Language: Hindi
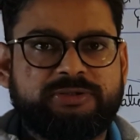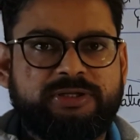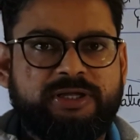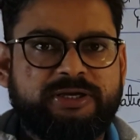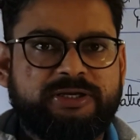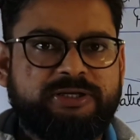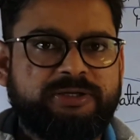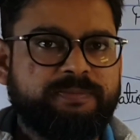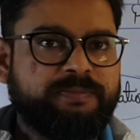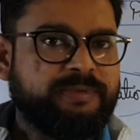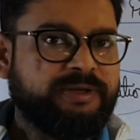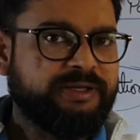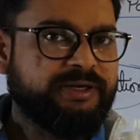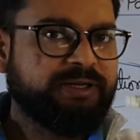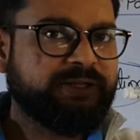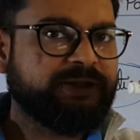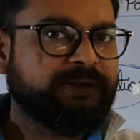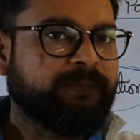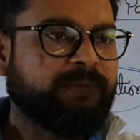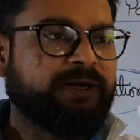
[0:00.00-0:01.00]
ताकि
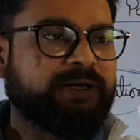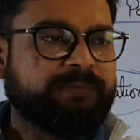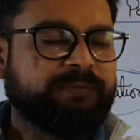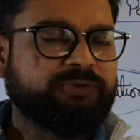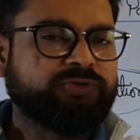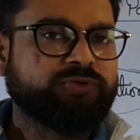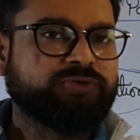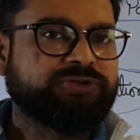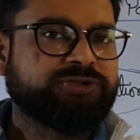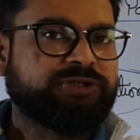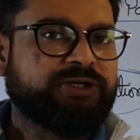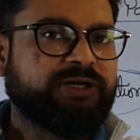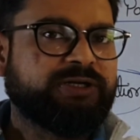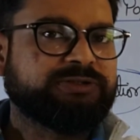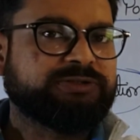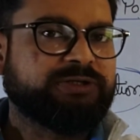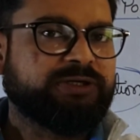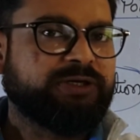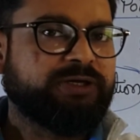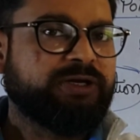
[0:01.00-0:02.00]
मेरे दिमाग में जो
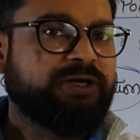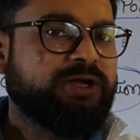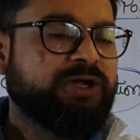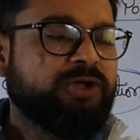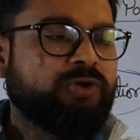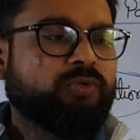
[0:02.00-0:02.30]
स्ट्रेस है